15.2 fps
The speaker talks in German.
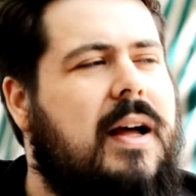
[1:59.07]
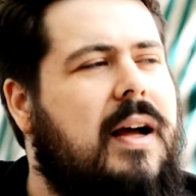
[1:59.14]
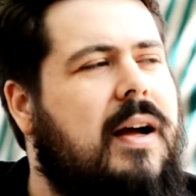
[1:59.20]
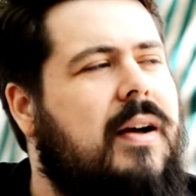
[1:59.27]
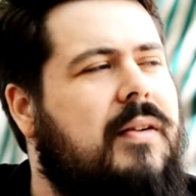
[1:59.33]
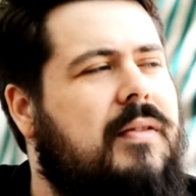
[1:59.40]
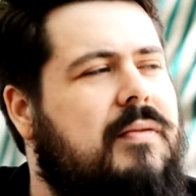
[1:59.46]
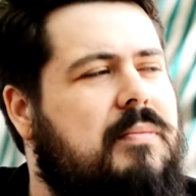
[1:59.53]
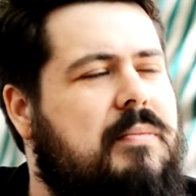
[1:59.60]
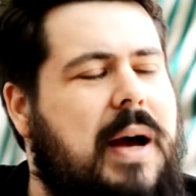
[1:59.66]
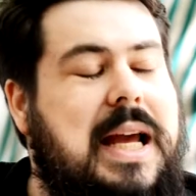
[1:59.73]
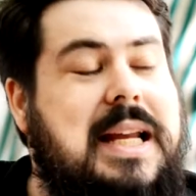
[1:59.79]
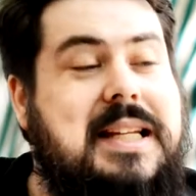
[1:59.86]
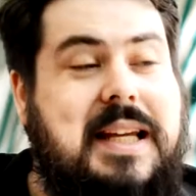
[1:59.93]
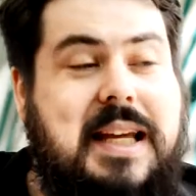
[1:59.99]
Äh,
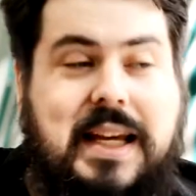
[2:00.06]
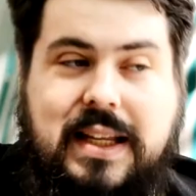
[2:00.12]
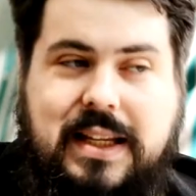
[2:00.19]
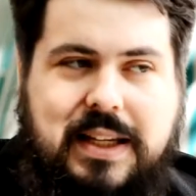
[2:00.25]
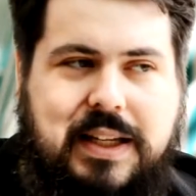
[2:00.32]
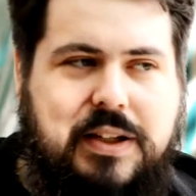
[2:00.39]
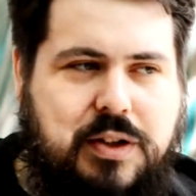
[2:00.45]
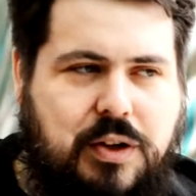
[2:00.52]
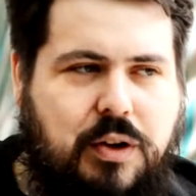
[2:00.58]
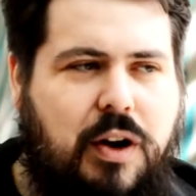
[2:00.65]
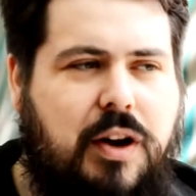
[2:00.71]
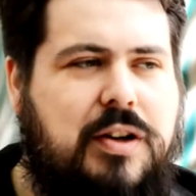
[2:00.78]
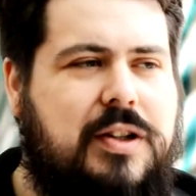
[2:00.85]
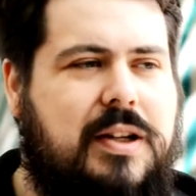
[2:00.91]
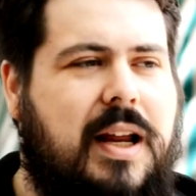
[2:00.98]
Beiträge, die ich
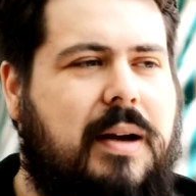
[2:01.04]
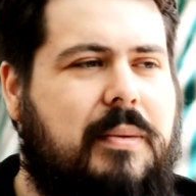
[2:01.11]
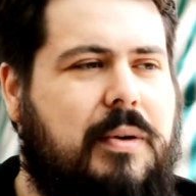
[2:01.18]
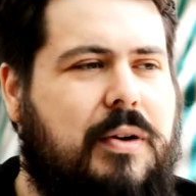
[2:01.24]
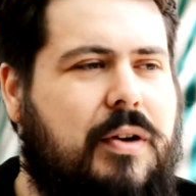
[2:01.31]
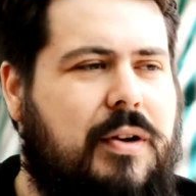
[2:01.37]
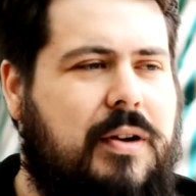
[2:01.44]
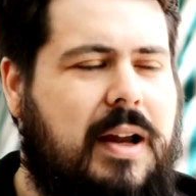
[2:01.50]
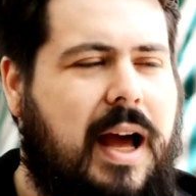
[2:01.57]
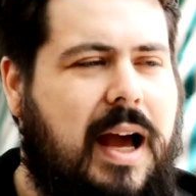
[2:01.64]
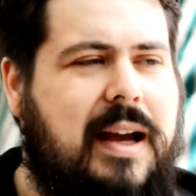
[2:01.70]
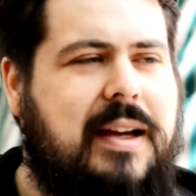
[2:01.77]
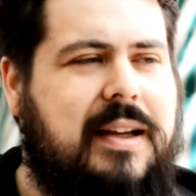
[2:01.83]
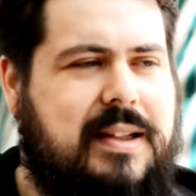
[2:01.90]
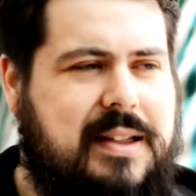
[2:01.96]
gelöscht habe, können da
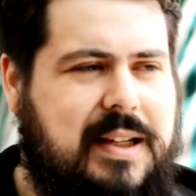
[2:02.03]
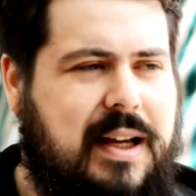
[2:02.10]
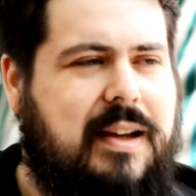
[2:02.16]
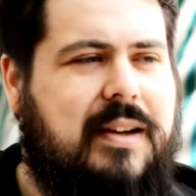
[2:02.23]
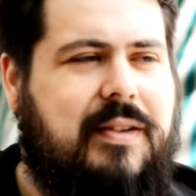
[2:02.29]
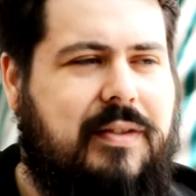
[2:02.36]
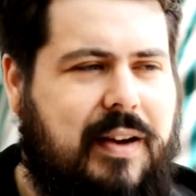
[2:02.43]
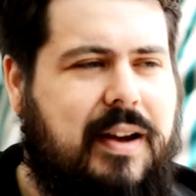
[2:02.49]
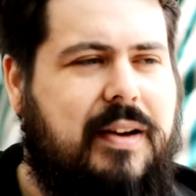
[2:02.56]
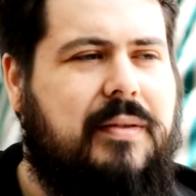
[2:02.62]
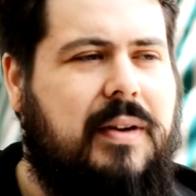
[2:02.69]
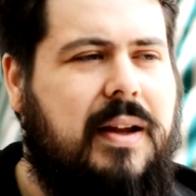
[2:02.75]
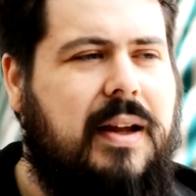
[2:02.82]
angezeigt werden.